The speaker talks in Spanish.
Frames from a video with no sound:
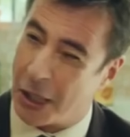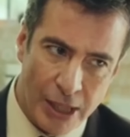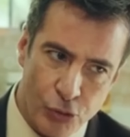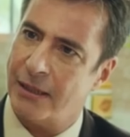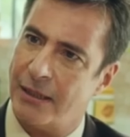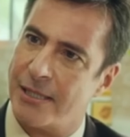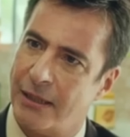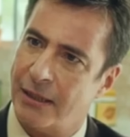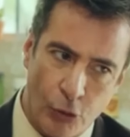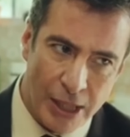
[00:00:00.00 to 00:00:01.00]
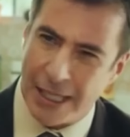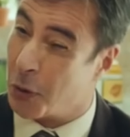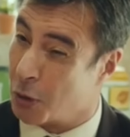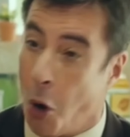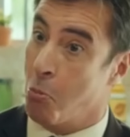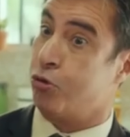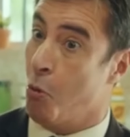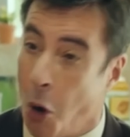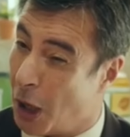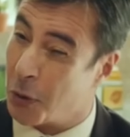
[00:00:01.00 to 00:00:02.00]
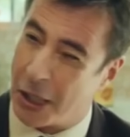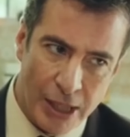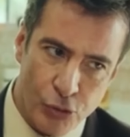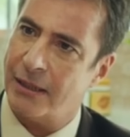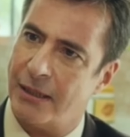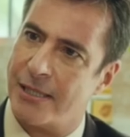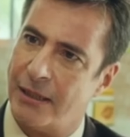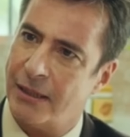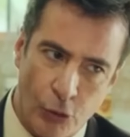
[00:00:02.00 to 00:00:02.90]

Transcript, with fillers: Ojalá no haya alguna cáscara de plátano camino al humil.